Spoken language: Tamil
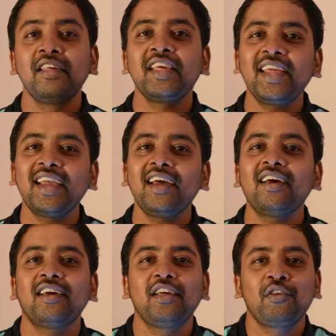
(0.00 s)
சரிங்க
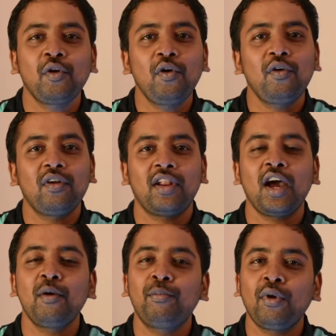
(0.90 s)
ஸோ
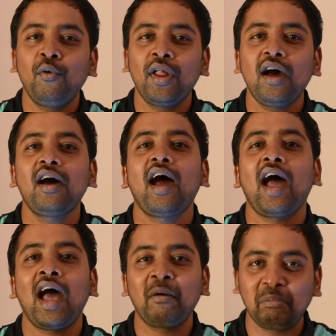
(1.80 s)
நாங்கள் ப்ரௌடாக
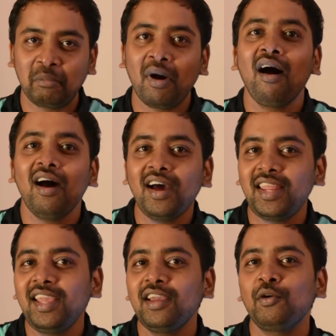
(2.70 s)
ஆப்
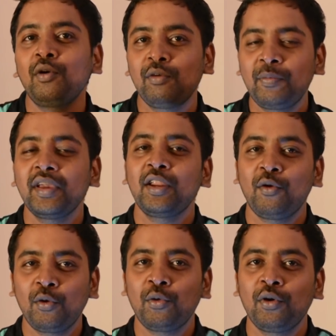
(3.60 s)
மாறி ஒரு வெப்சைட்
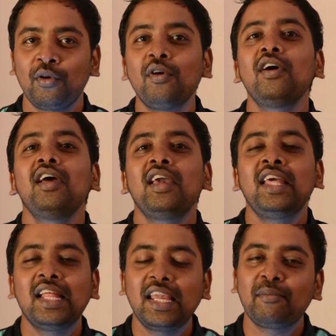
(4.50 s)
உங்களுக்கு கொடுக்குறோம்
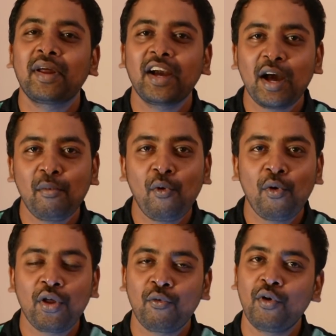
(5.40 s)
இதை நீங்கள் மறக்காமல்
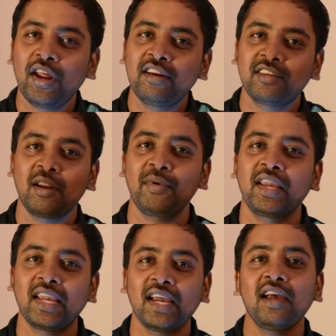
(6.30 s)
உங்களுடைய ஃபோனில் இன்ஸ்டால்
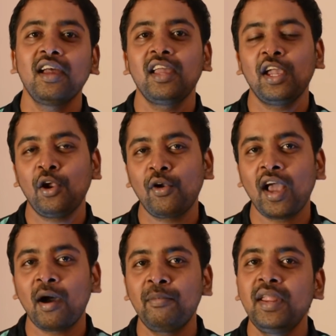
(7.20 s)
பண்ணிக்கிங்க எங்களுடைய
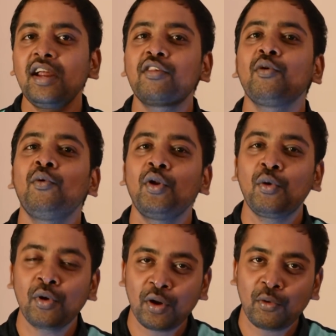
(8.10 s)
அப்டேட்ஸ்
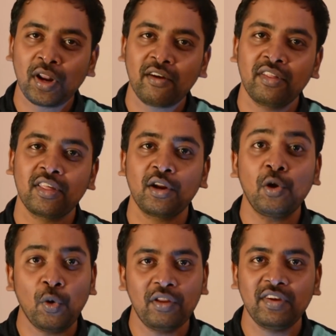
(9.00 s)
உங்களுக்கு உடனுக்குடனே வந்து
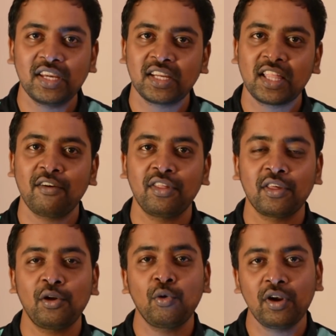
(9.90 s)
சேரும் நோட்டிஃபிகேஷன்ஸாக வந்து
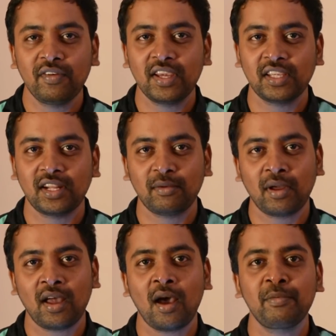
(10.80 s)
சேரும் நோட்டிஃபிகேஷன்
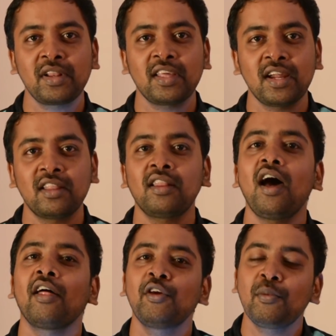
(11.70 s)
ஆப்ஷன்ஸ் கேட்டதுன்னா
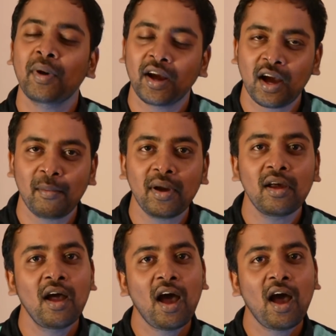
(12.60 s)
அதையும் மறக்காமல்